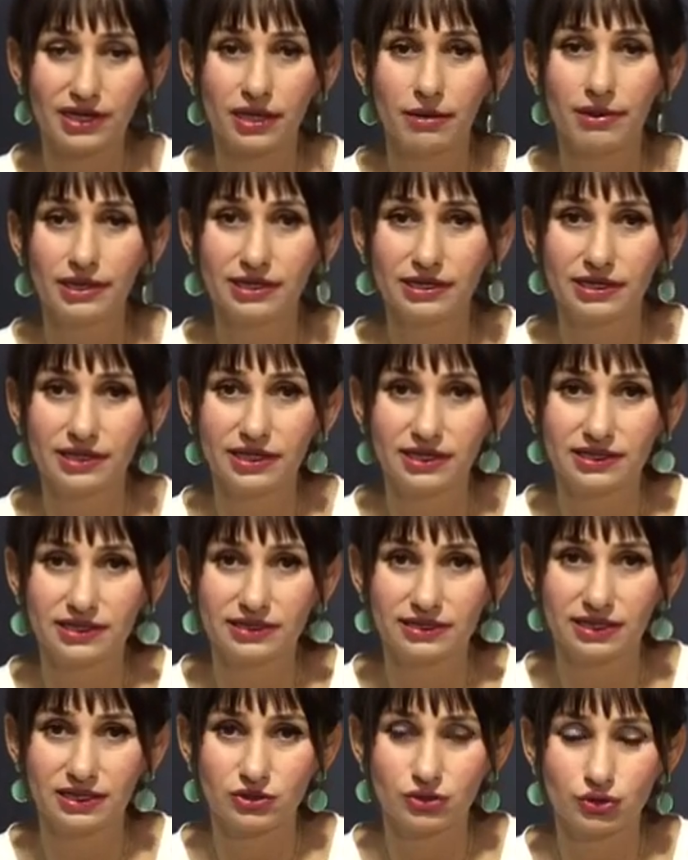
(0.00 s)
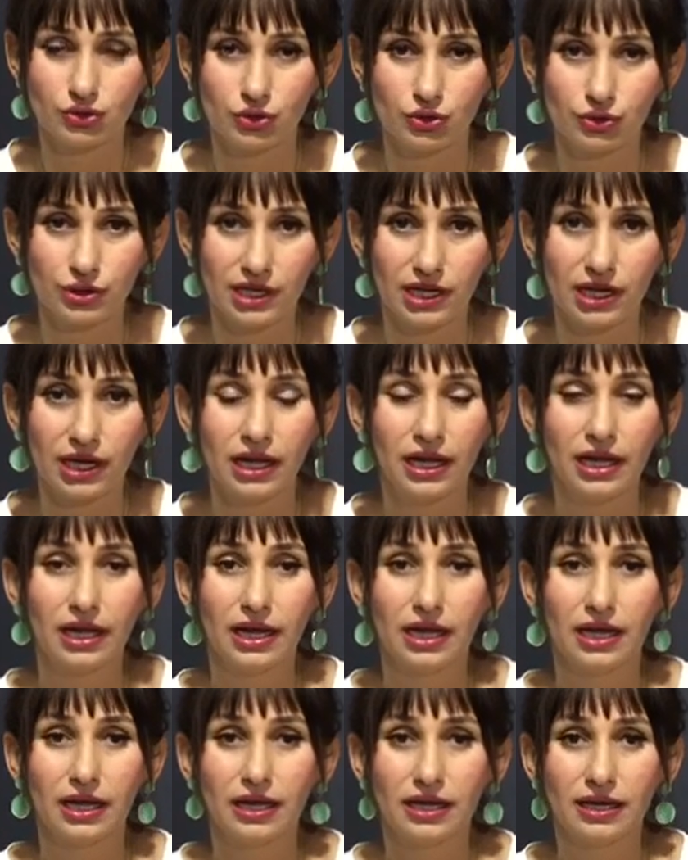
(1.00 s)
Yemeklerini yedikten sonra
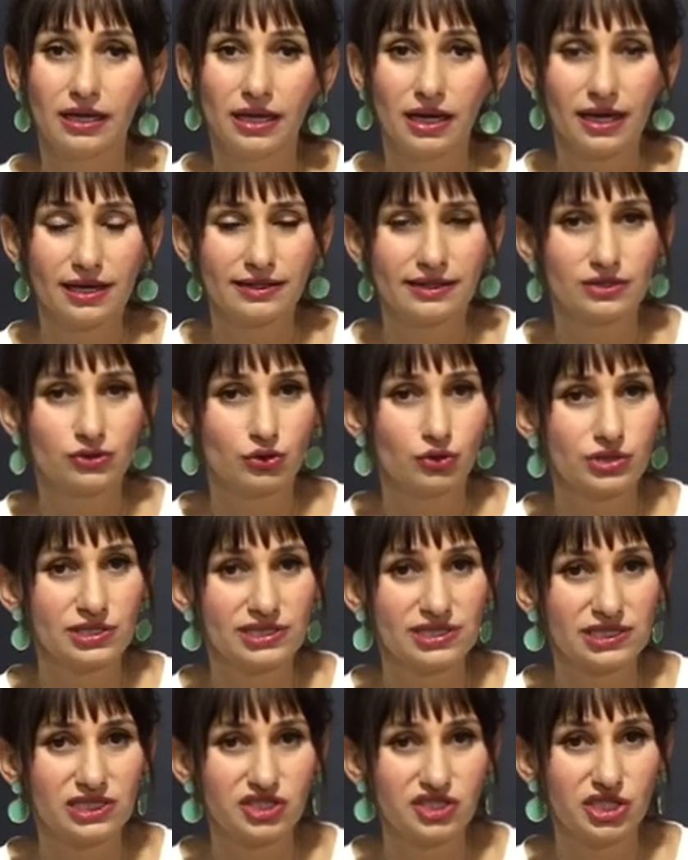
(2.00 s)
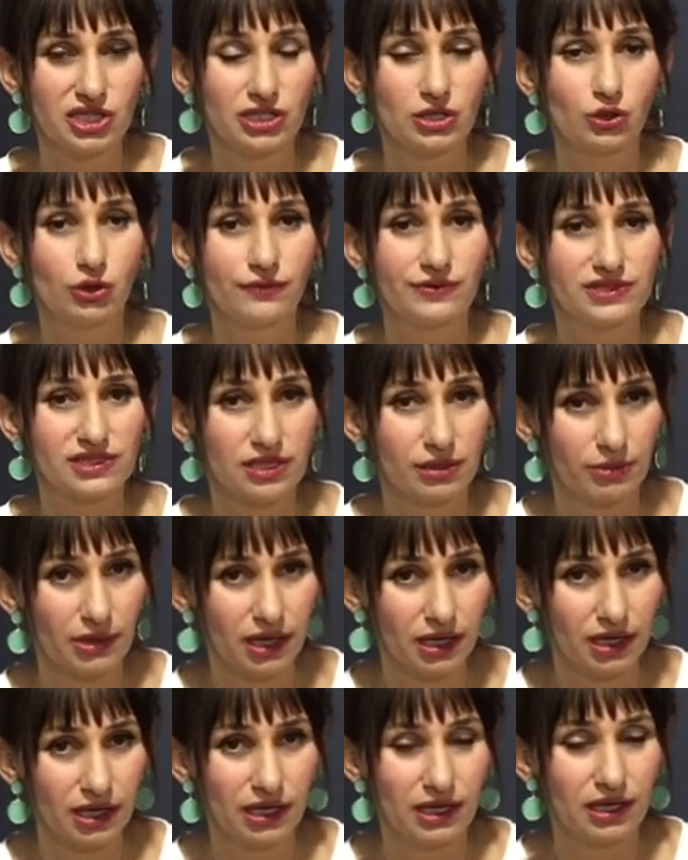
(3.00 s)
e, herkes odasına çekiliyor ve
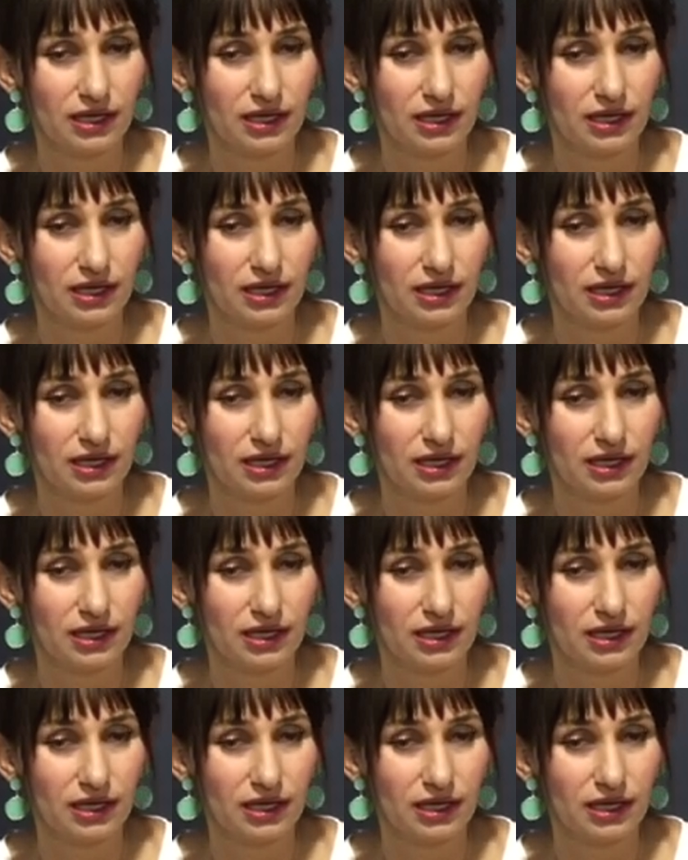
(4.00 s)
sabah